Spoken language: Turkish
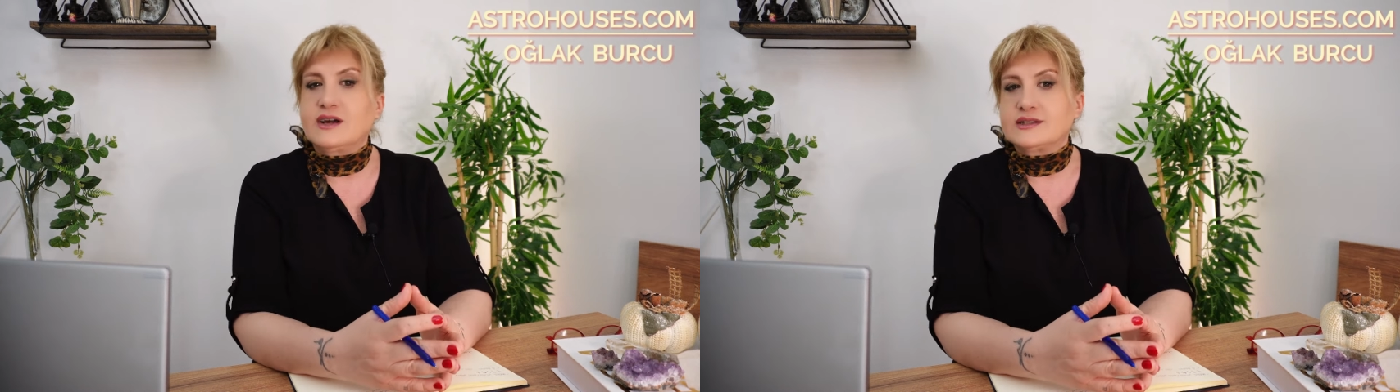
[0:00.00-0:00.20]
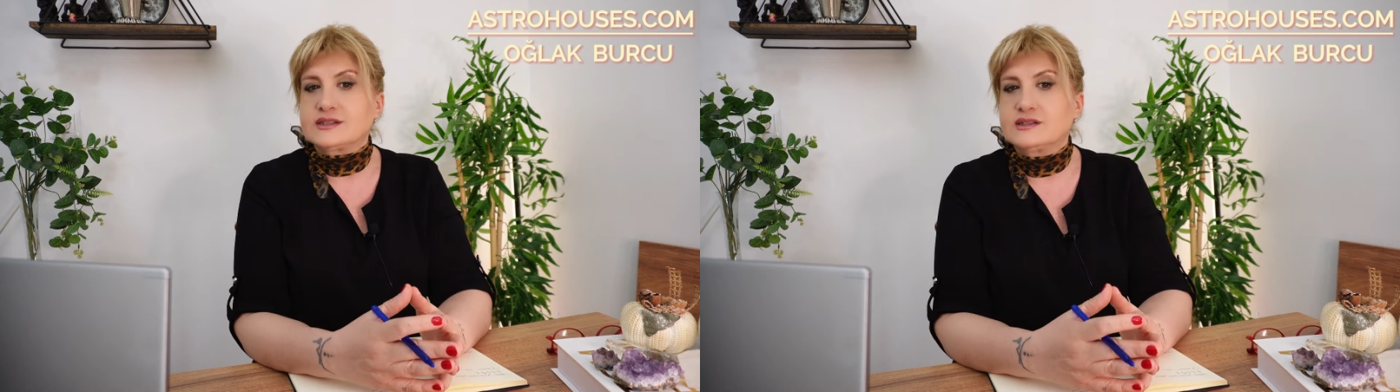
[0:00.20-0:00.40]

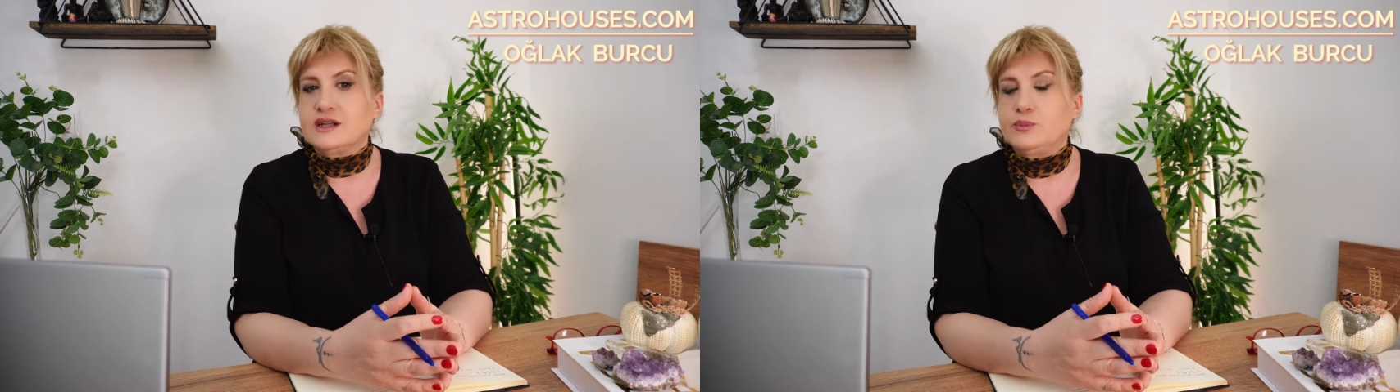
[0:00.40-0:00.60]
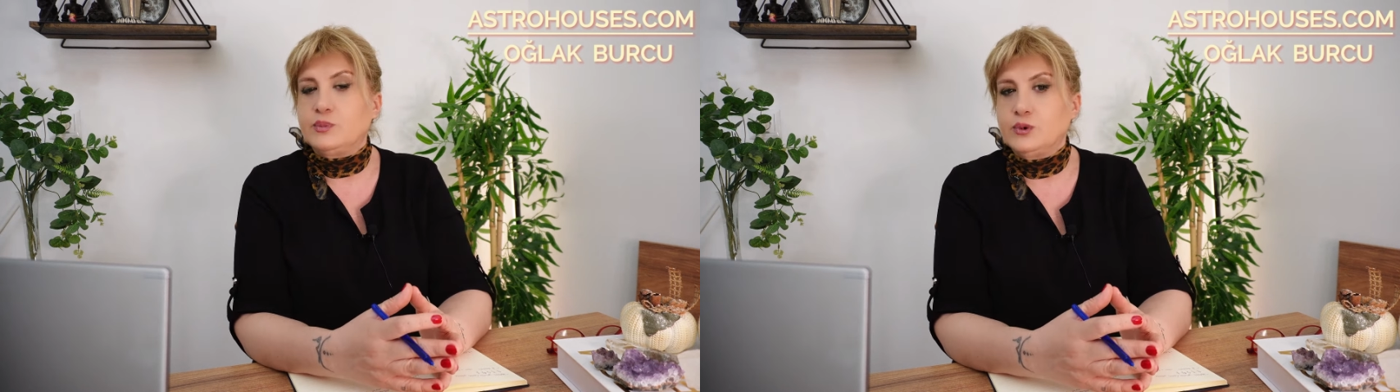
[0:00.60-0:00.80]

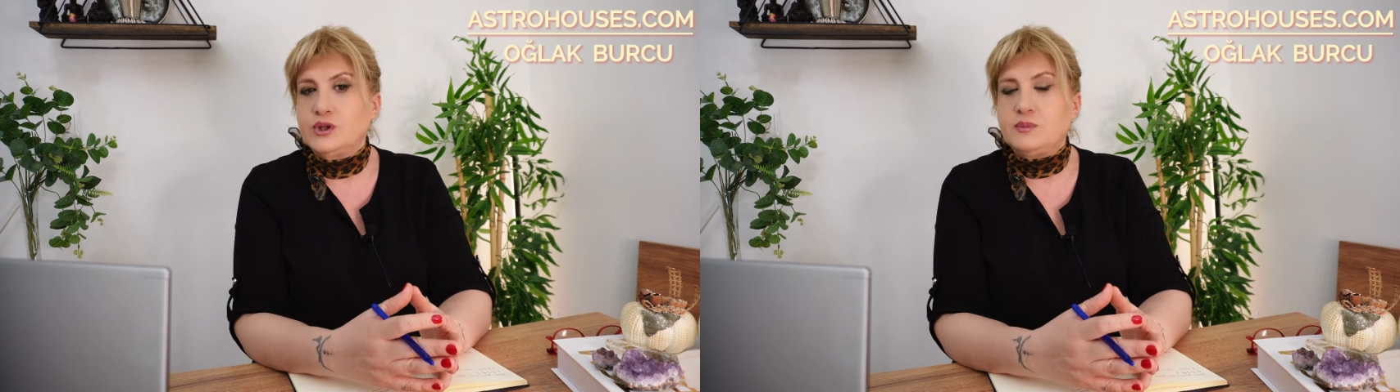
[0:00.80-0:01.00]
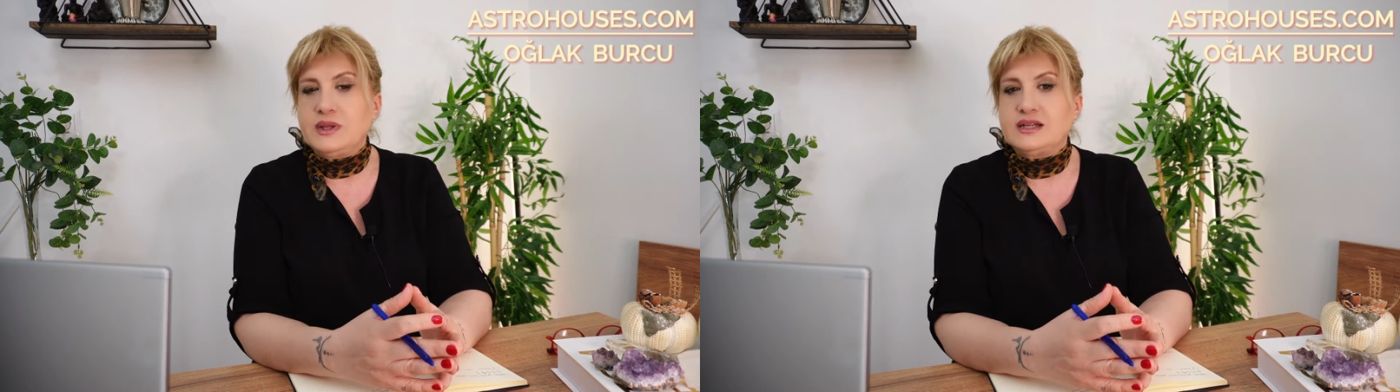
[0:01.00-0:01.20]
katkıda
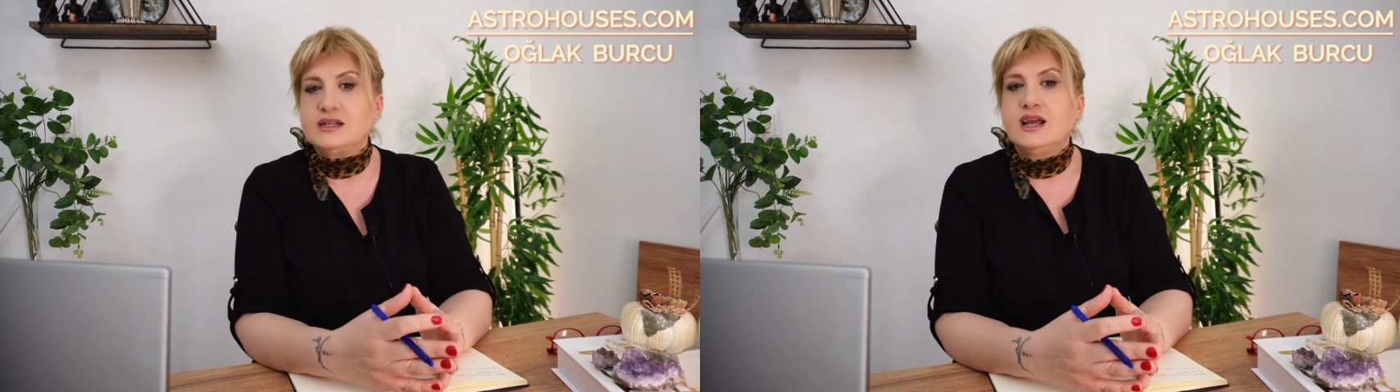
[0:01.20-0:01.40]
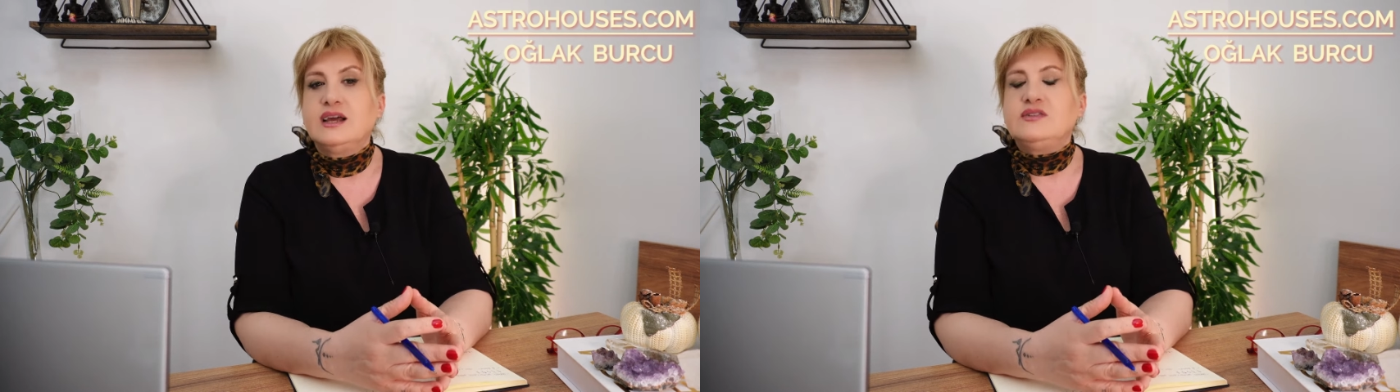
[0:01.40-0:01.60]
bulunabilir.
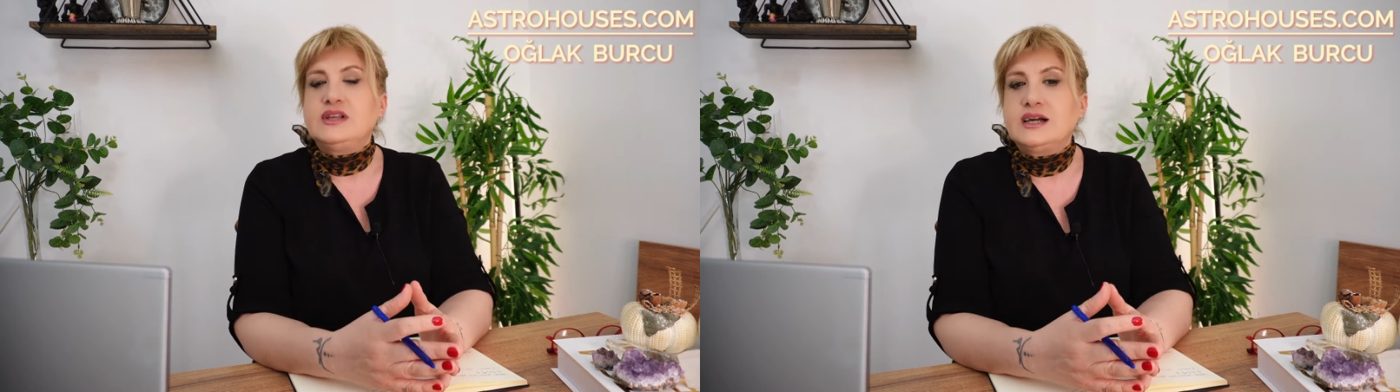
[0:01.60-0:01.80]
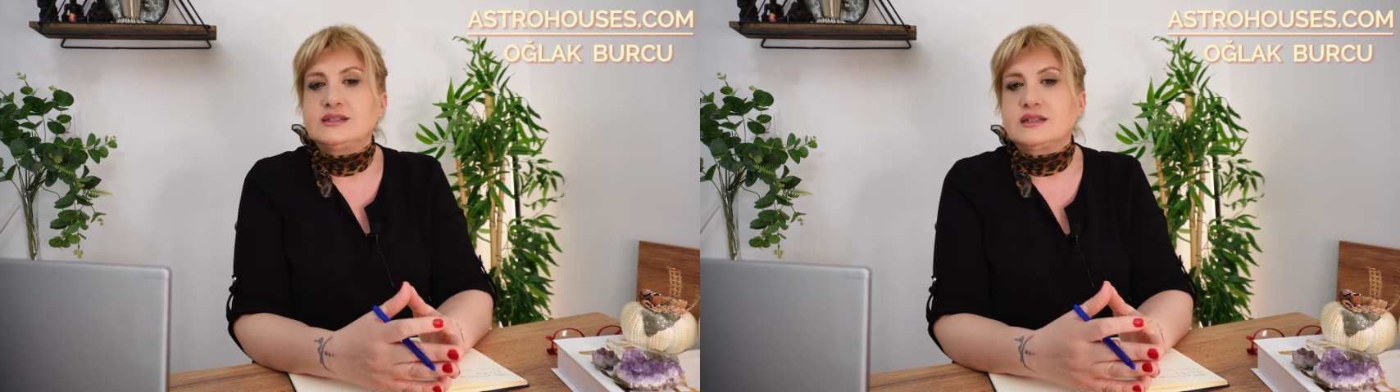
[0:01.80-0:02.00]

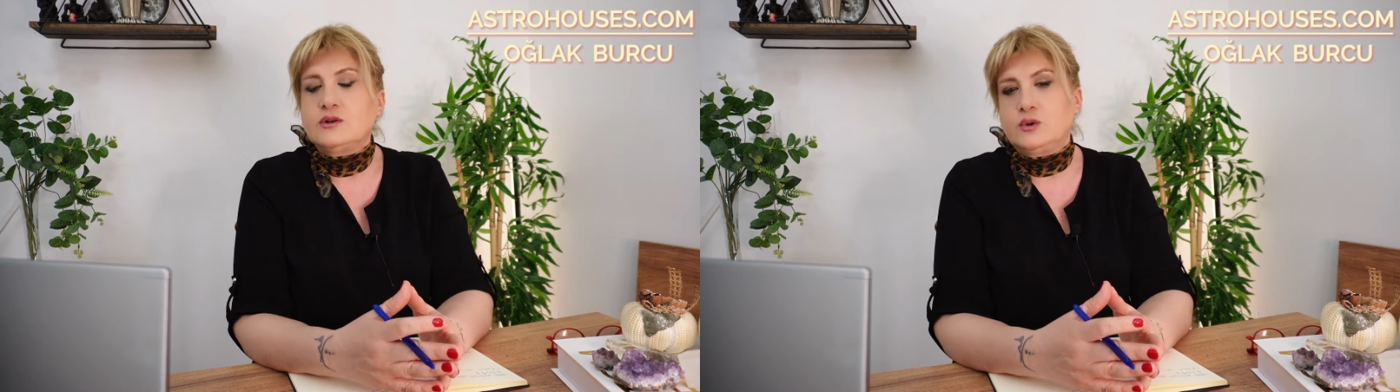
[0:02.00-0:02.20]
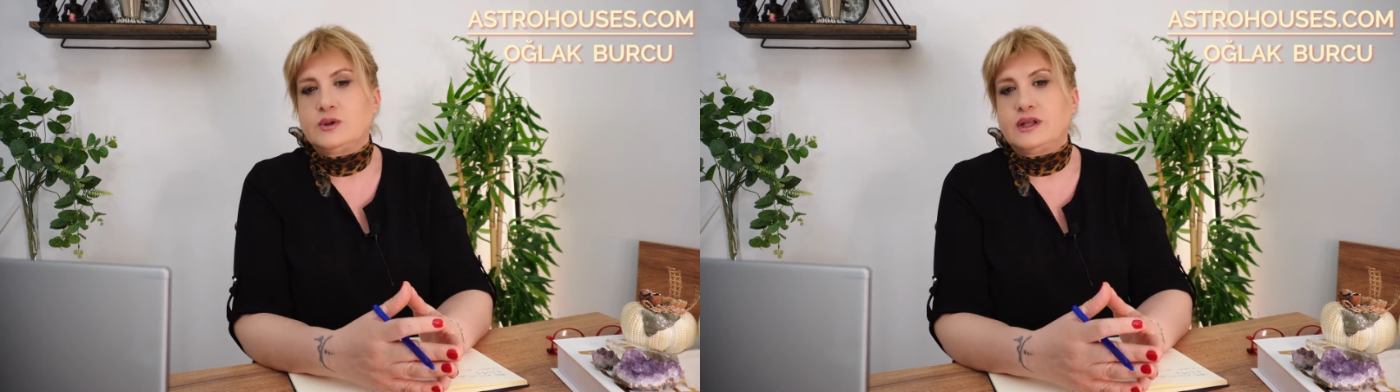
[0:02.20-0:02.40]
Finansal